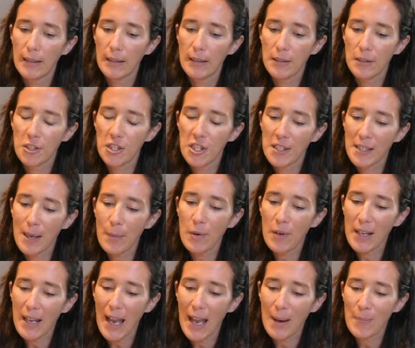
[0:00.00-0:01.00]
eh, ci
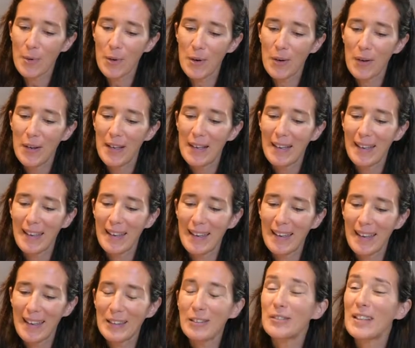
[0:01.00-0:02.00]
innamoriamo
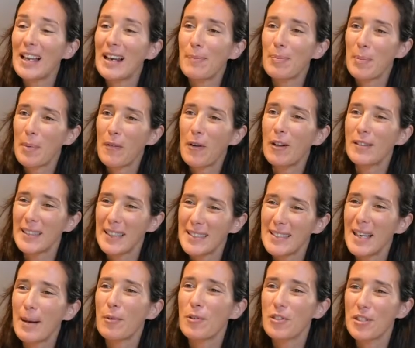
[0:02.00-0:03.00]
e non è la prima volta,
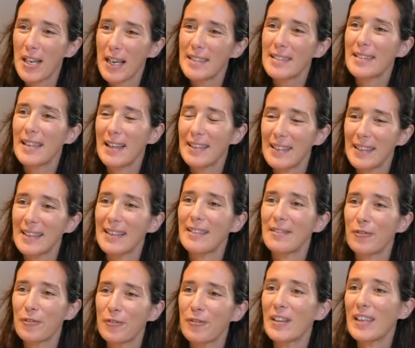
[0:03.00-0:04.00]
siamo già stati
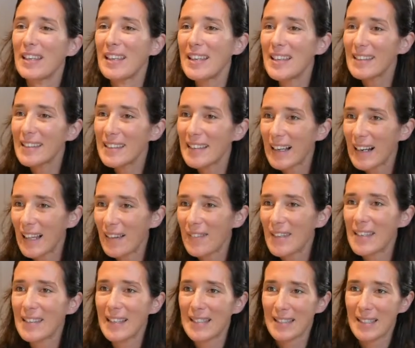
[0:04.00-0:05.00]
feriti dalla
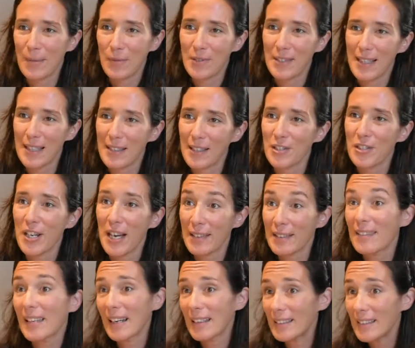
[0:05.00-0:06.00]
vita, siamo stati
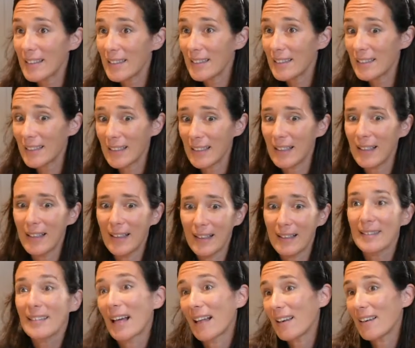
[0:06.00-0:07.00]
già traditi
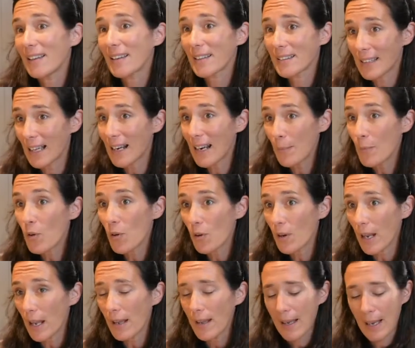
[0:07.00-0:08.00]
dal,
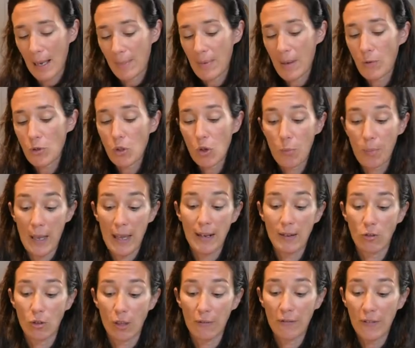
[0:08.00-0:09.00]
dall'amore. Abbiamo
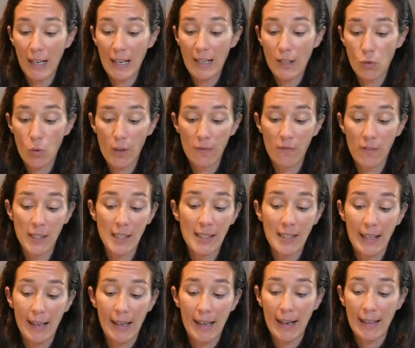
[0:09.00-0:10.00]
scoperto che fra le sue
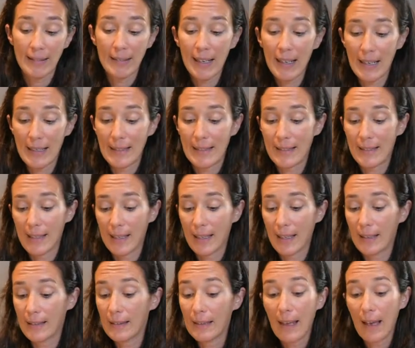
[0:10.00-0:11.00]
infinite
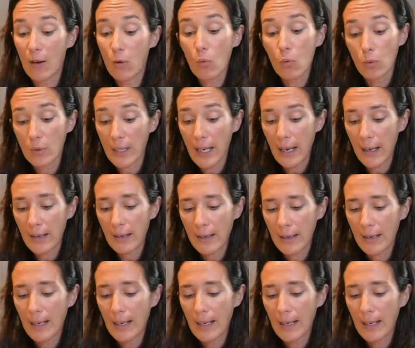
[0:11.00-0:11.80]
caratteristiche ne ha una,